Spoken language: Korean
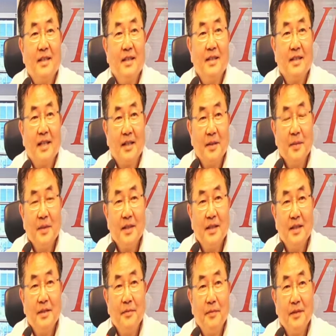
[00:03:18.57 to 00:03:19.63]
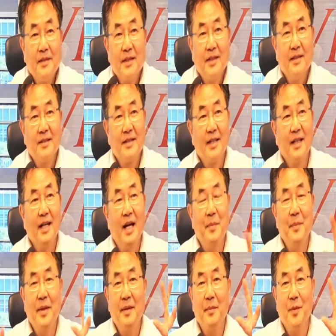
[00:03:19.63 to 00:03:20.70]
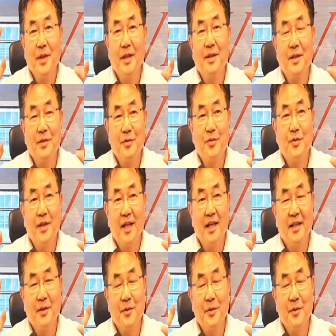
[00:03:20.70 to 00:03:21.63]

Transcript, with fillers: 자, 그럼 그 제가 앞에 모니터 두 개,